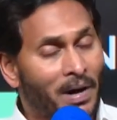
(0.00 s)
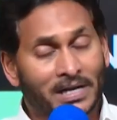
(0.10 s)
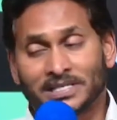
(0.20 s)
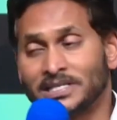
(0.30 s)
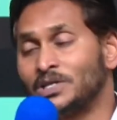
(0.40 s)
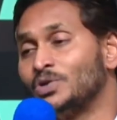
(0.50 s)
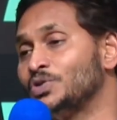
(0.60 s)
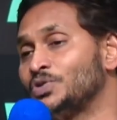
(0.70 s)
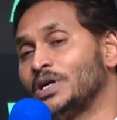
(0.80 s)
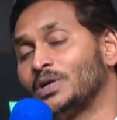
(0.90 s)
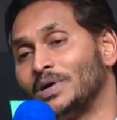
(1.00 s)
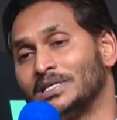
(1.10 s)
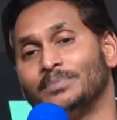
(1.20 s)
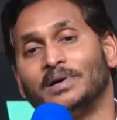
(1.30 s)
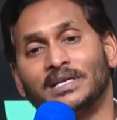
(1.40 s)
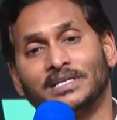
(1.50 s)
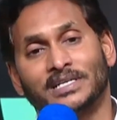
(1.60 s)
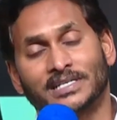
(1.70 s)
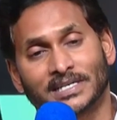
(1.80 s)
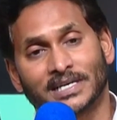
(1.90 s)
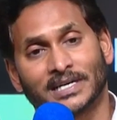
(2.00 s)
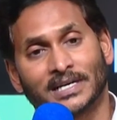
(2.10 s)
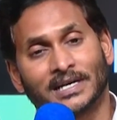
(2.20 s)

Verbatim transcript: మరుసటి రోజు తర్వాత మనం చేసే